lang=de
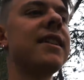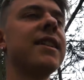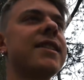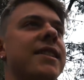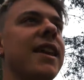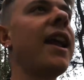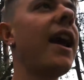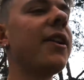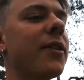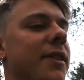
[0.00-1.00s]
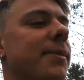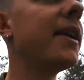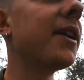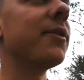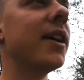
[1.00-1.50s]
ist keine Ahnung, ich
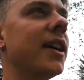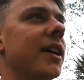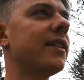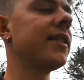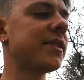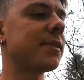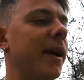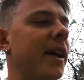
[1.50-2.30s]
meine nur. Weißt du, was ich